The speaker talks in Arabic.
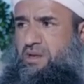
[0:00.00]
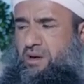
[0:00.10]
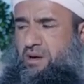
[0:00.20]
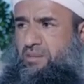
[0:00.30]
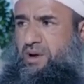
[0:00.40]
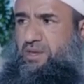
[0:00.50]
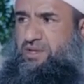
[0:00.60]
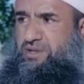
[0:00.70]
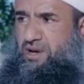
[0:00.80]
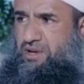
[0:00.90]
كبعض
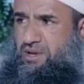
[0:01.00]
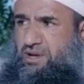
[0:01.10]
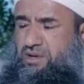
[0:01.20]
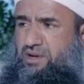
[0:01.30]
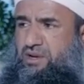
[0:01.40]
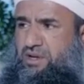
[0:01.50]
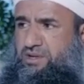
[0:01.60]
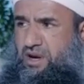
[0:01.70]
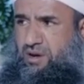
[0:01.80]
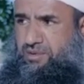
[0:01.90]
الصح يعني هناك صحابة